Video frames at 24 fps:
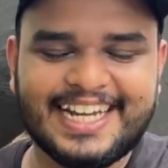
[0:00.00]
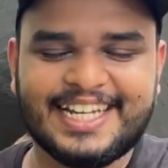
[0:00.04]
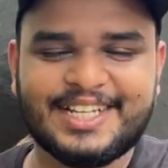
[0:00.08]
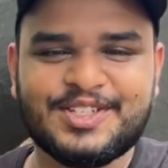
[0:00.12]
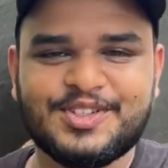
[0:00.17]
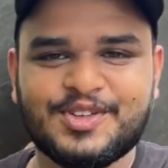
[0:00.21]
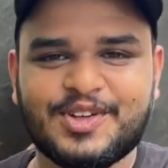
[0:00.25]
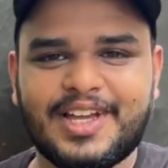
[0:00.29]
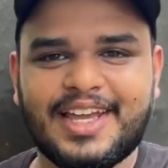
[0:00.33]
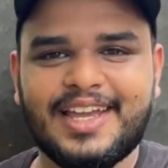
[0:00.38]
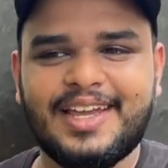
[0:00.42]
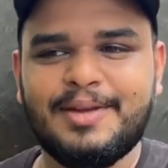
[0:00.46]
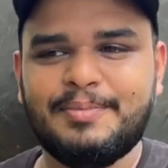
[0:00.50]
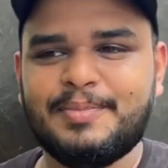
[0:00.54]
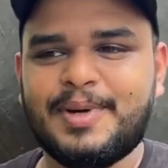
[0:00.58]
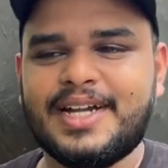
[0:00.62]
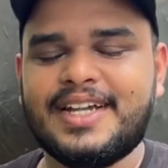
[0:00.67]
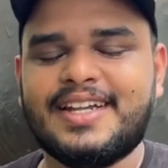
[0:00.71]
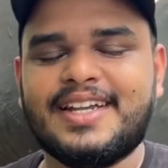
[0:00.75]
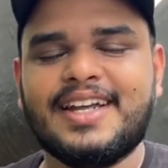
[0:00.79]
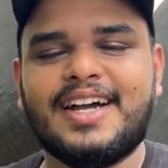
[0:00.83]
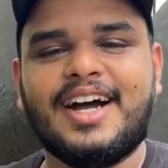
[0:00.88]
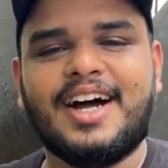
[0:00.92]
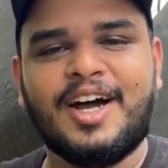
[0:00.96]
कर चुके हैं
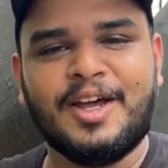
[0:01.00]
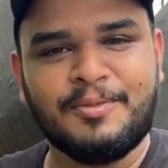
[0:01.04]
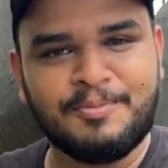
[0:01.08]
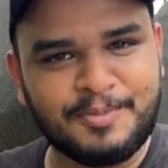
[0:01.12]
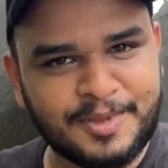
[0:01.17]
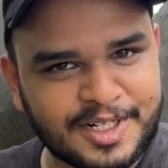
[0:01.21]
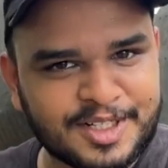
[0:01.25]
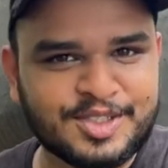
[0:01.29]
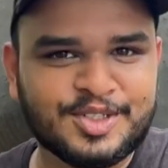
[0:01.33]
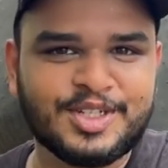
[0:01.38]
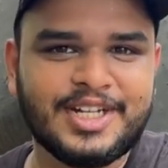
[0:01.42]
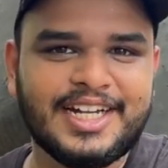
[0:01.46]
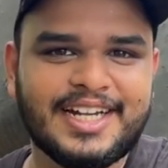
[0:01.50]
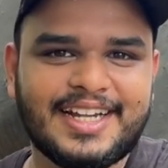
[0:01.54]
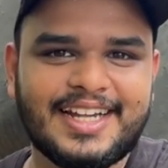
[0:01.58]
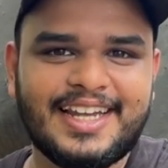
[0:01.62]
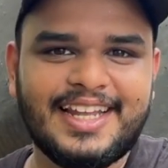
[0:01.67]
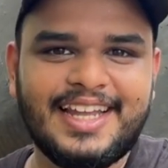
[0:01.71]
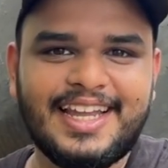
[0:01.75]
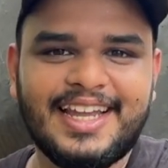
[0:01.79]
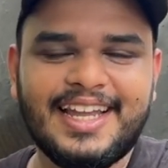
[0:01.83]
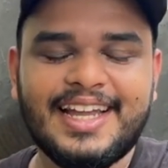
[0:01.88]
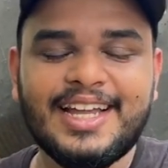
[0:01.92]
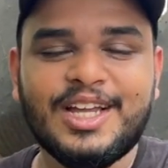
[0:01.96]
बट
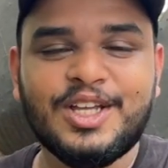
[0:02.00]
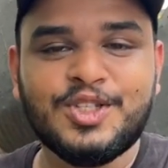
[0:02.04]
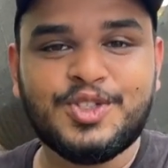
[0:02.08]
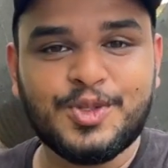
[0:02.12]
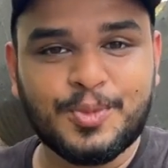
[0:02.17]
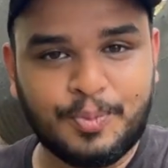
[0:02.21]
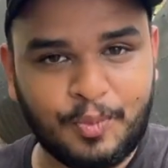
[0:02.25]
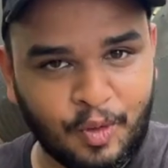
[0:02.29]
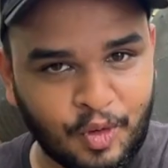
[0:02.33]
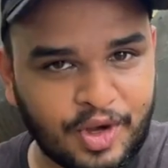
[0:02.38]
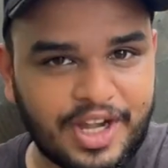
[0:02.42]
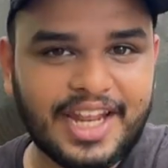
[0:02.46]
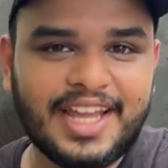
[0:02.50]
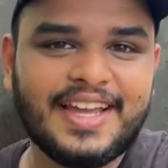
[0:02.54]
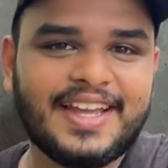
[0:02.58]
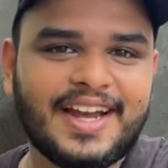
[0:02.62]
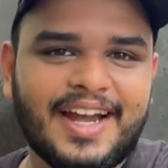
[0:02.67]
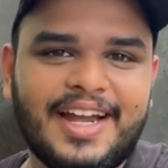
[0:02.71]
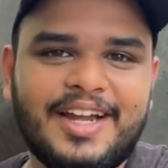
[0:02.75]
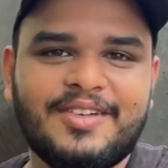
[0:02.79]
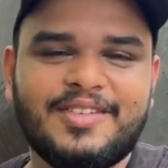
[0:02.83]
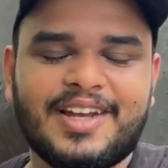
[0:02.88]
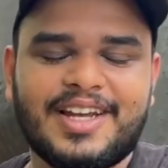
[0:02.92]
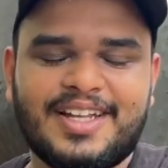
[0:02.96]
अनफॉर्चुनेटली जो बोटिंग
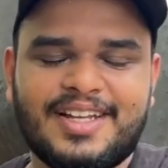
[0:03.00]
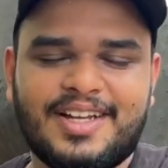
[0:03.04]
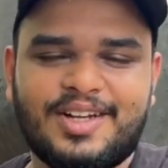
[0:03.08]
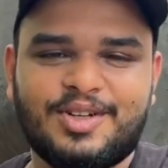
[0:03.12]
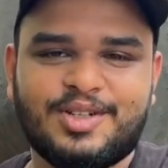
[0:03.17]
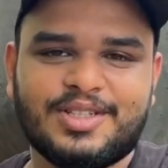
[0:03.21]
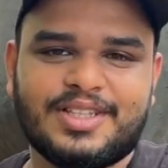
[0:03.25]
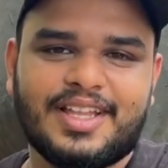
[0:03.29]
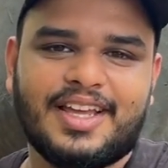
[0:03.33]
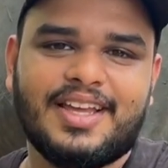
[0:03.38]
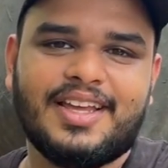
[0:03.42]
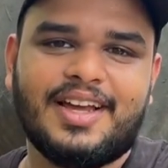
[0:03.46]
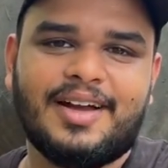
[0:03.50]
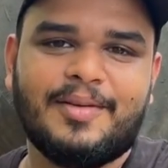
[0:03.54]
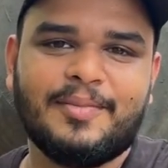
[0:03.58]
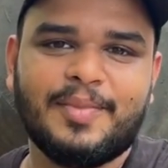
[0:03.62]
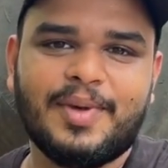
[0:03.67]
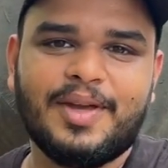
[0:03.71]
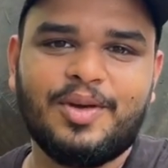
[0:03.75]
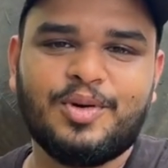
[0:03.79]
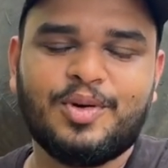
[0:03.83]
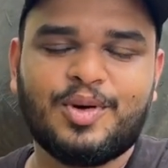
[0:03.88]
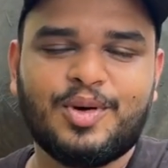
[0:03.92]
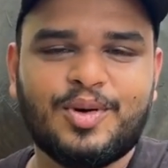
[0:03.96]
राइड वाला होता है यहाँ
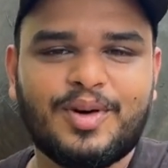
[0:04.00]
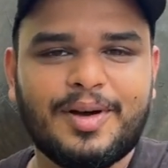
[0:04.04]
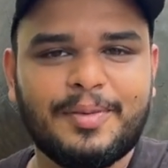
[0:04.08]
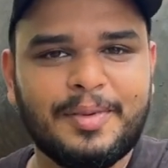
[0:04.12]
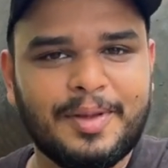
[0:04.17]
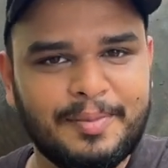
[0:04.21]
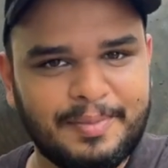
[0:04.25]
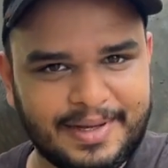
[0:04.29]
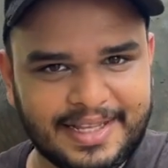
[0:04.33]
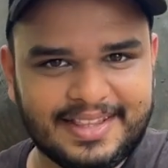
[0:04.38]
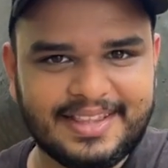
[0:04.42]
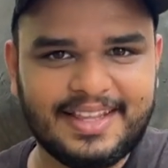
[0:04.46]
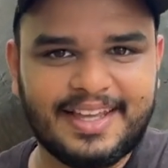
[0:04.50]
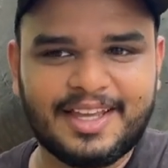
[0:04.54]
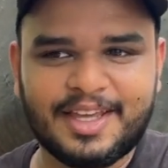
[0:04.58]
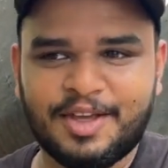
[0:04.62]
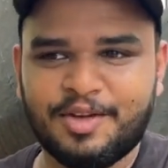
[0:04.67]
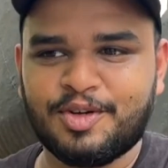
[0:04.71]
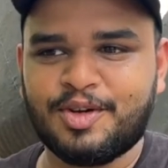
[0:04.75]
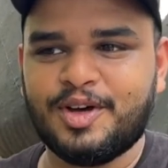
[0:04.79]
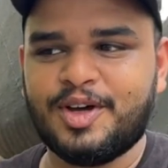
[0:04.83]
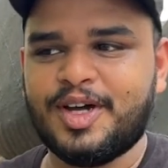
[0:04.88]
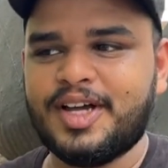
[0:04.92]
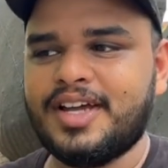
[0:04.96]
पे वो अभी बंद है
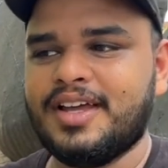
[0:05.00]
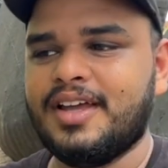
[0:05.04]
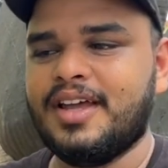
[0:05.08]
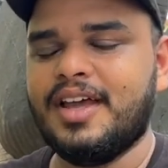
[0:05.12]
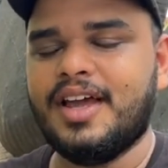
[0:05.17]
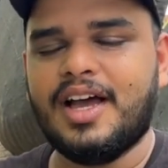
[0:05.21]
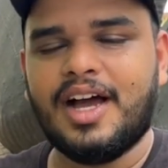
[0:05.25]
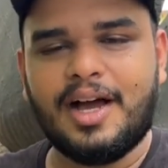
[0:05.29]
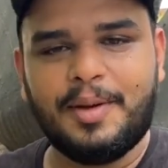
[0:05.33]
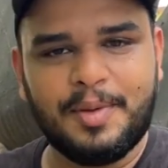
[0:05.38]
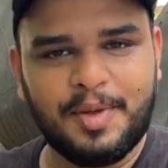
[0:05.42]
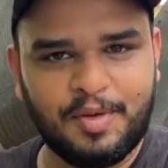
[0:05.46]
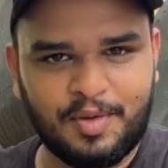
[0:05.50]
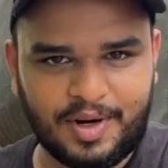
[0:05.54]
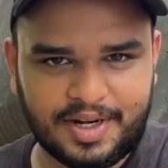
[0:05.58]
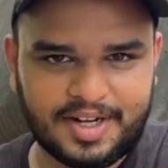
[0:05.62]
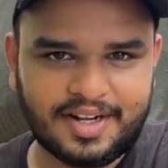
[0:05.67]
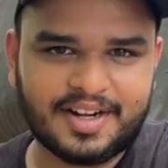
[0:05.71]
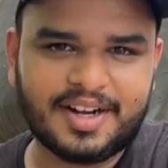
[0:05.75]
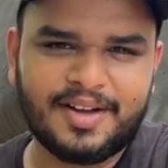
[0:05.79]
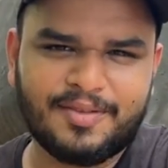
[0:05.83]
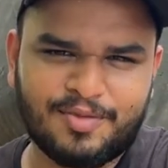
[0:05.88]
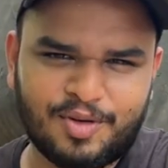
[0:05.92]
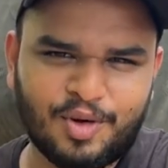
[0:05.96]
क्योंकि अभी
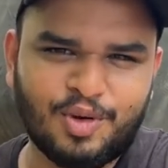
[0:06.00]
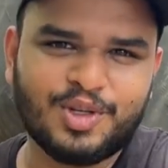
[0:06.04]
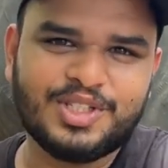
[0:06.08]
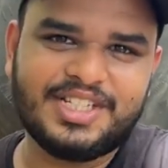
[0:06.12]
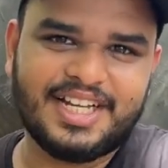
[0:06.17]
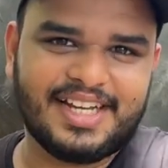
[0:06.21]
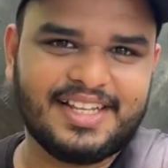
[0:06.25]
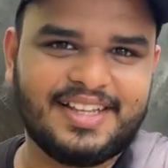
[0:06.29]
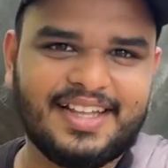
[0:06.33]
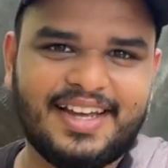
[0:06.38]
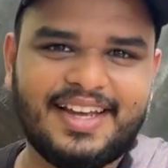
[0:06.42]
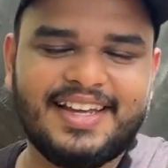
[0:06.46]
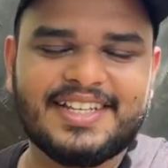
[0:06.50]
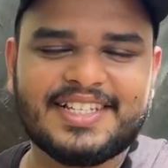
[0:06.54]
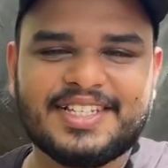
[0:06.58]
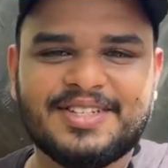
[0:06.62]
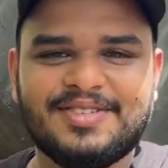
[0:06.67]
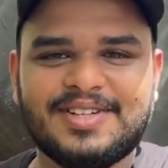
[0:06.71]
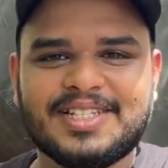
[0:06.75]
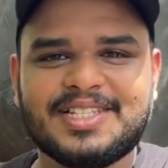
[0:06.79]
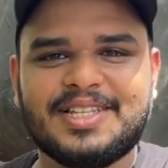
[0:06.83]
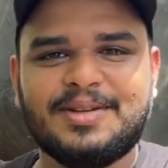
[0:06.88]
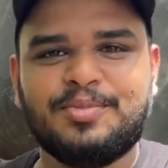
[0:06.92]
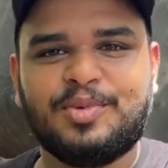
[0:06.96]
वाटर का फ्लो ज़्यादा है
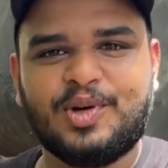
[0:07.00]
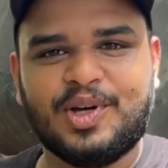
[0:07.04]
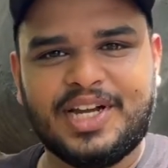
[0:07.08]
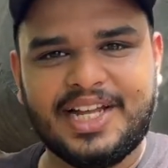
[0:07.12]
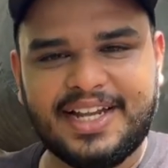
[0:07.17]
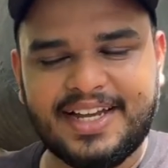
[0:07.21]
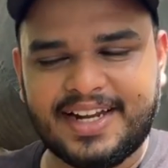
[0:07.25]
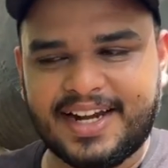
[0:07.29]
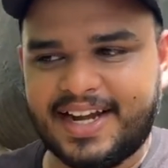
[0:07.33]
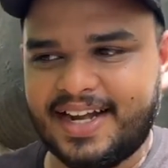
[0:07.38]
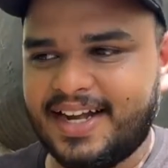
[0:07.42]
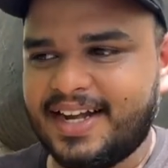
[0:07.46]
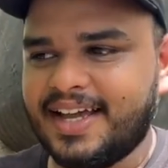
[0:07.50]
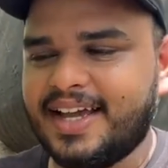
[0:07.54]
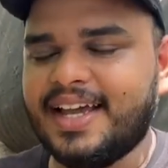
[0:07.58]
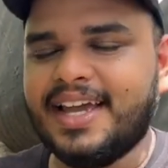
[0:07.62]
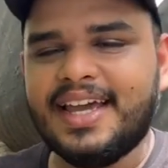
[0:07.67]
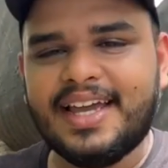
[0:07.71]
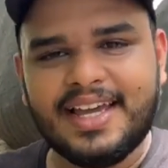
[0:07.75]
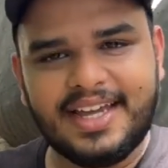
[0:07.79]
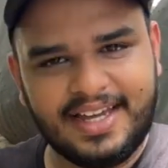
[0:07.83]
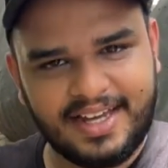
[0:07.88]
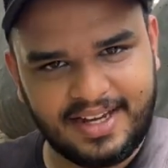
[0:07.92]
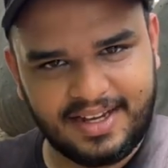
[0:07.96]
इसी वजह से बोटिंग राइड
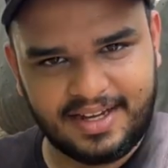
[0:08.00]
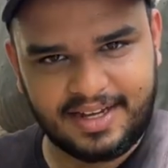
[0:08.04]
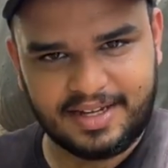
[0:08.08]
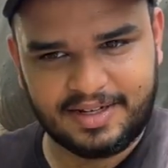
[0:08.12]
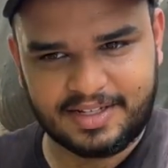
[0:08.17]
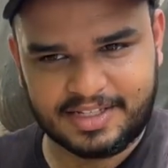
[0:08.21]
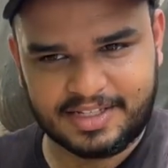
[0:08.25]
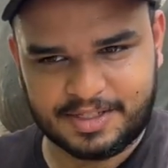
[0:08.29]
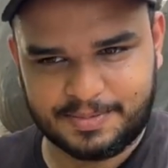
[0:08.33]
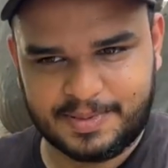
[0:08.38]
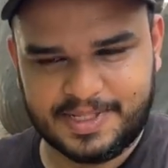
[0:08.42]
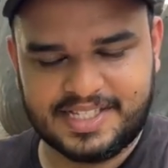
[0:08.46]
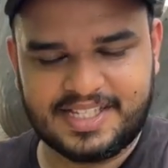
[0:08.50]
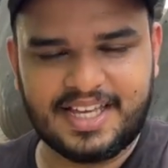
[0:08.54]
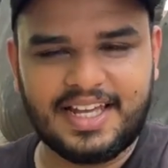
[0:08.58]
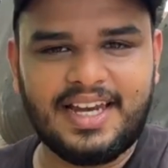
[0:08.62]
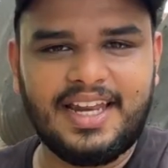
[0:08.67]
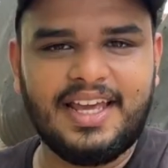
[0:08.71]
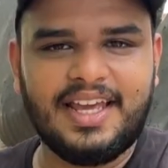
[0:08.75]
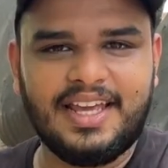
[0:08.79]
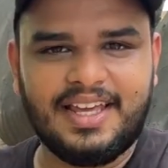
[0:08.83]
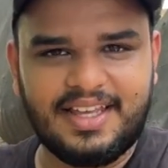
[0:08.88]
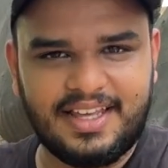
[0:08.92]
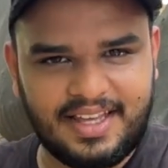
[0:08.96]

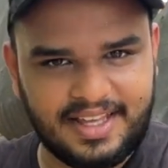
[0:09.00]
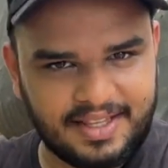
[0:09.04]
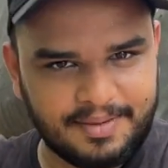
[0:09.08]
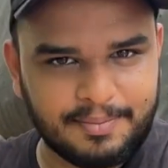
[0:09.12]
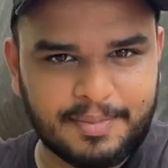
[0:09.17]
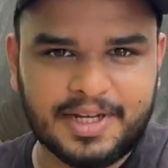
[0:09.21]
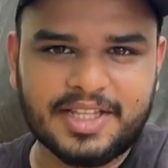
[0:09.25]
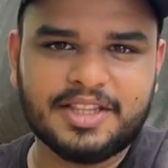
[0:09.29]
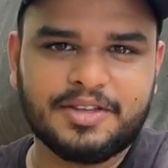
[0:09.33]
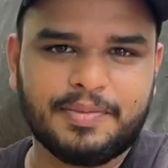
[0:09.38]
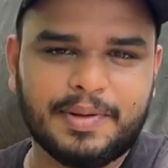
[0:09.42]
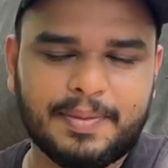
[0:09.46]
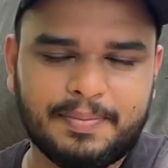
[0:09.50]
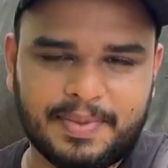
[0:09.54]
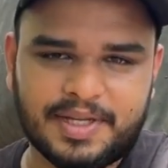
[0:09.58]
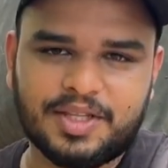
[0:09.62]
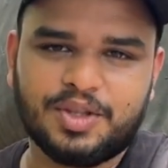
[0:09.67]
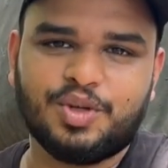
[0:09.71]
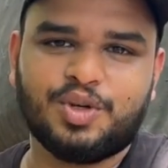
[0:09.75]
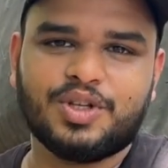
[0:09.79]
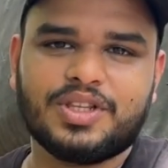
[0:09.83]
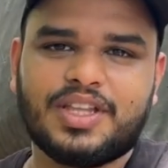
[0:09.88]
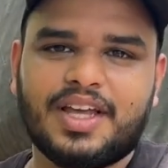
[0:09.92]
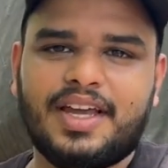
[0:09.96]
स्पेशली ए मंथ में
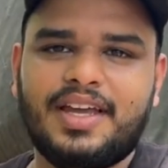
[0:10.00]
बंद होता